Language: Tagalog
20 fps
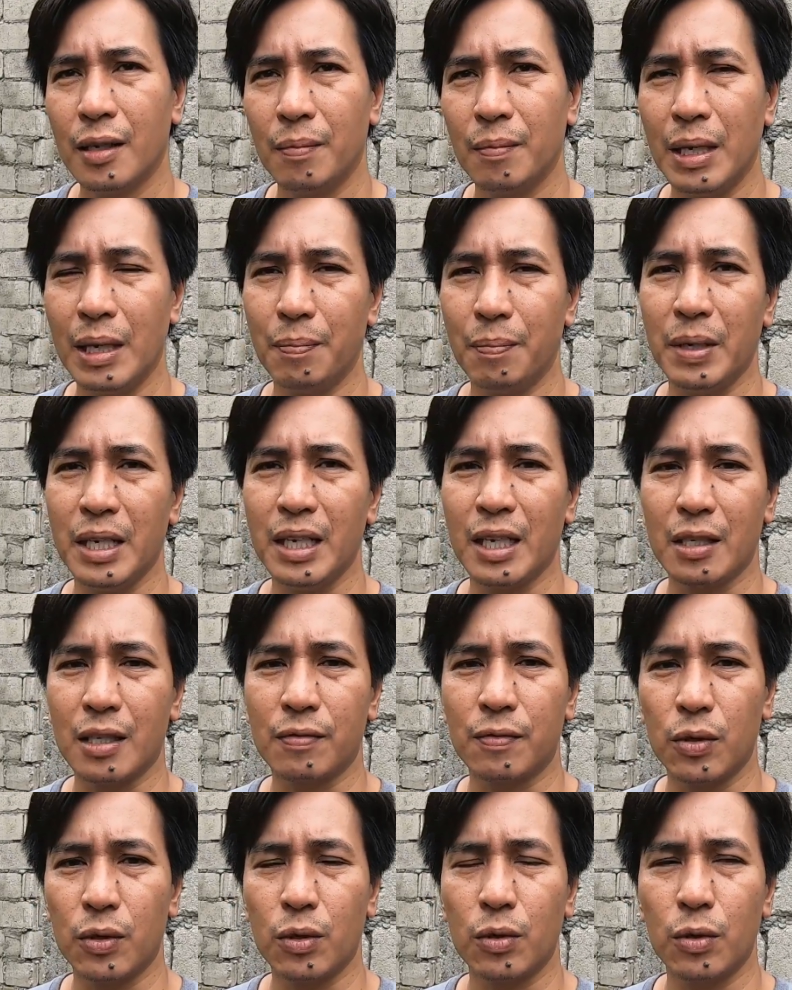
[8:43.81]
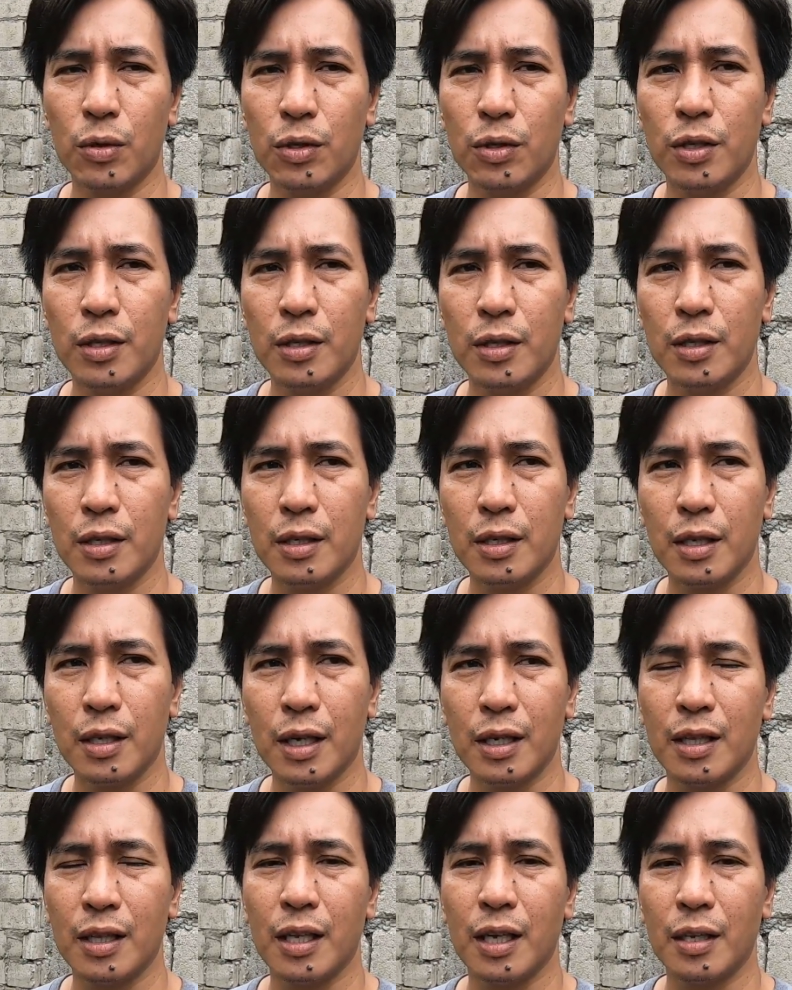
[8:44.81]
Pilipinas for good
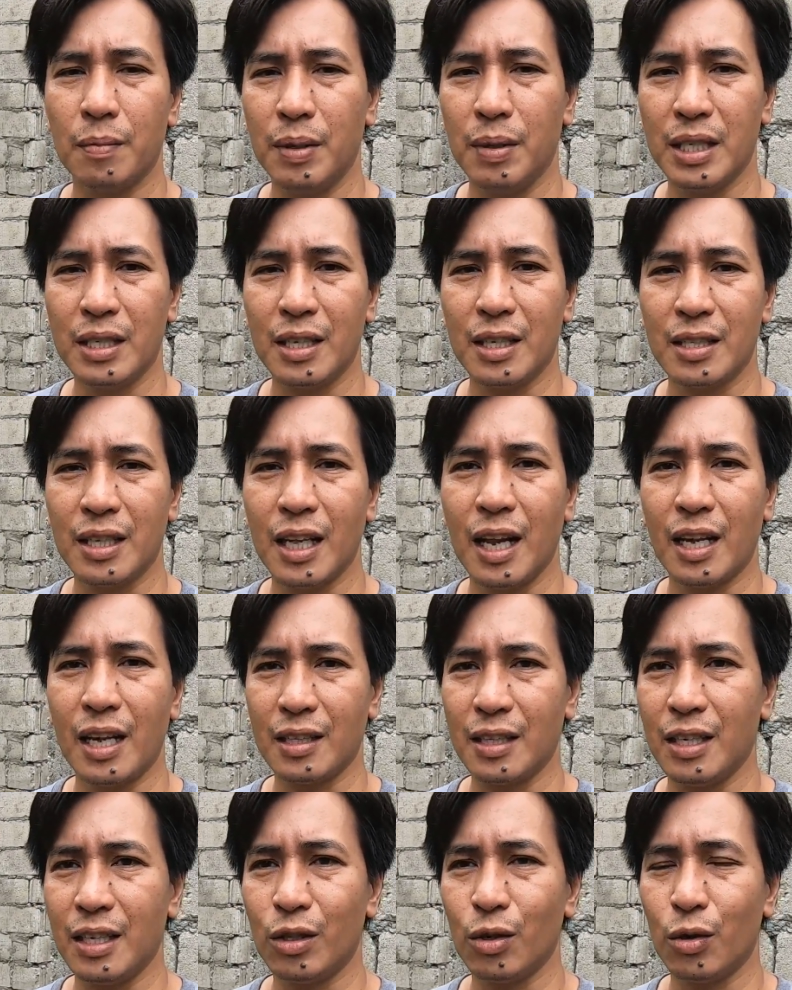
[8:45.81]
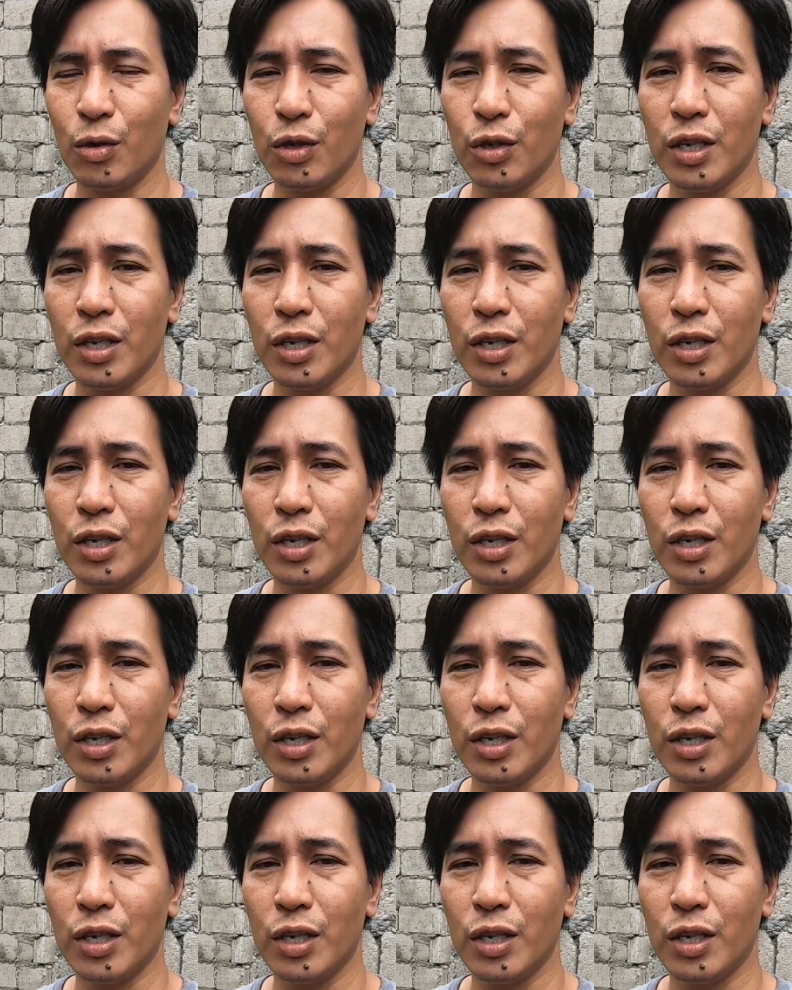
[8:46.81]
at nag-business na lang dito.